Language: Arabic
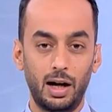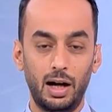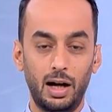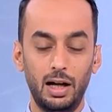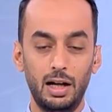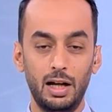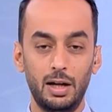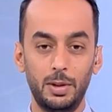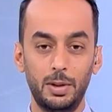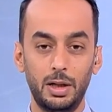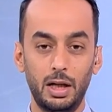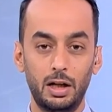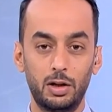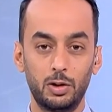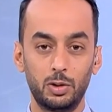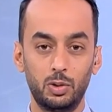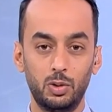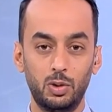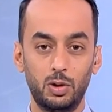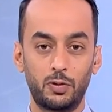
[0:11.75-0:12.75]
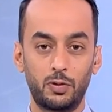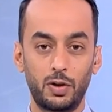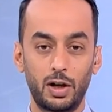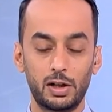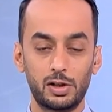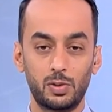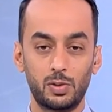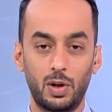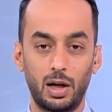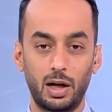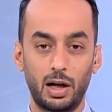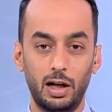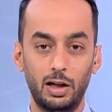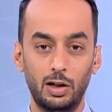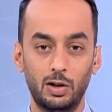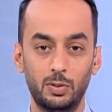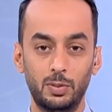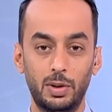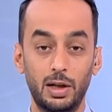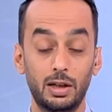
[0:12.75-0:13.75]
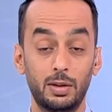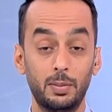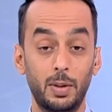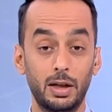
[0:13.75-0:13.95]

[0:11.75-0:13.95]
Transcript: حالة من الهدوء في أسواق العملات